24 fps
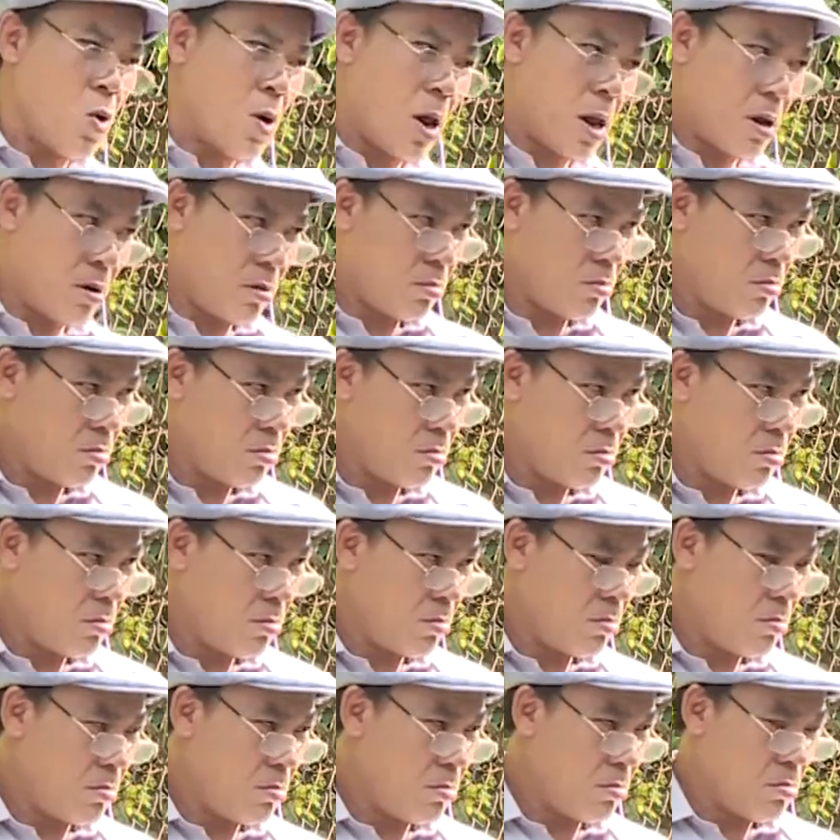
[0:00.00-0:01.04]
vô đây
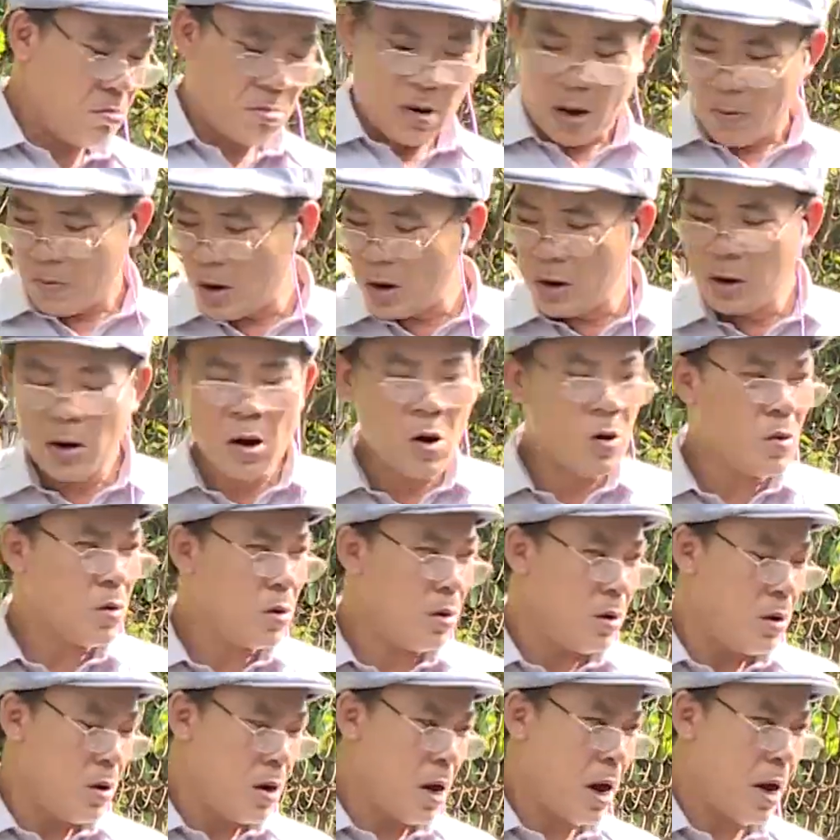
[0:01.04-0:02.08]
hư cái
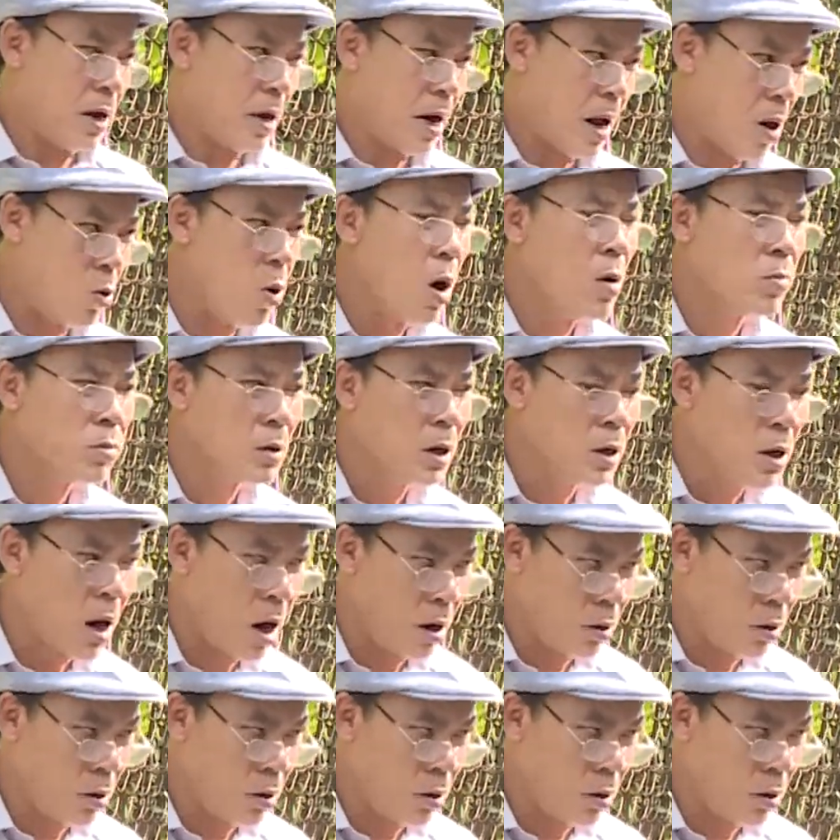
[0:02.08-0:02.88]
hàng rào của ông chính